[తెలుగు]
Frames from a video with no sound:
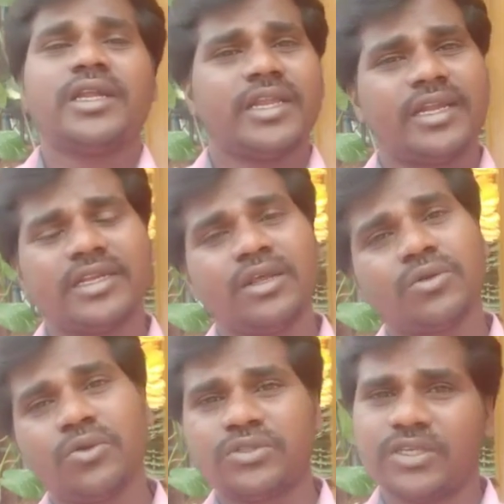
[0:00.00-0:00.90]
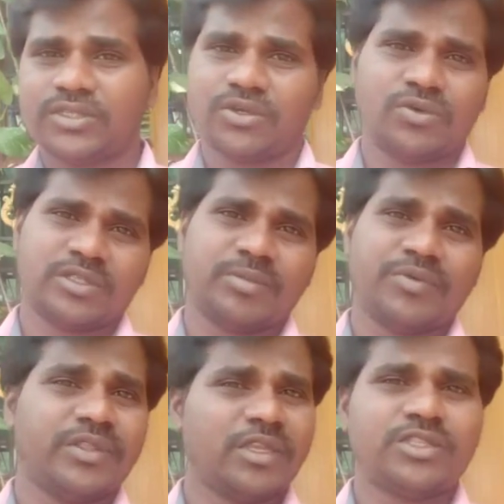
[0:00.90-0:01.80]
డైరెక్ట్గా క్లోజ్ చేసుకోవచ్చు అనమాట
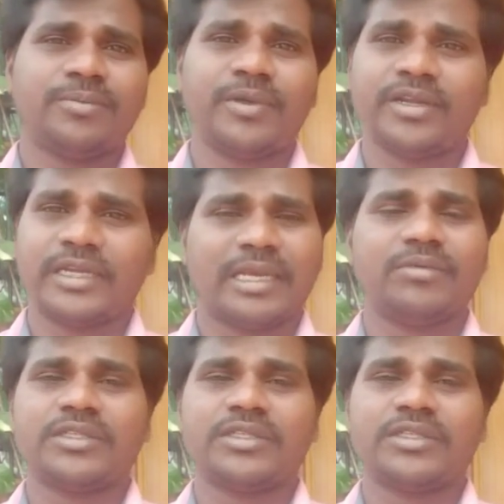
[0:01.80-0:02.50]
విత్ ఇన్ స్టిపులేటెడ్ టైం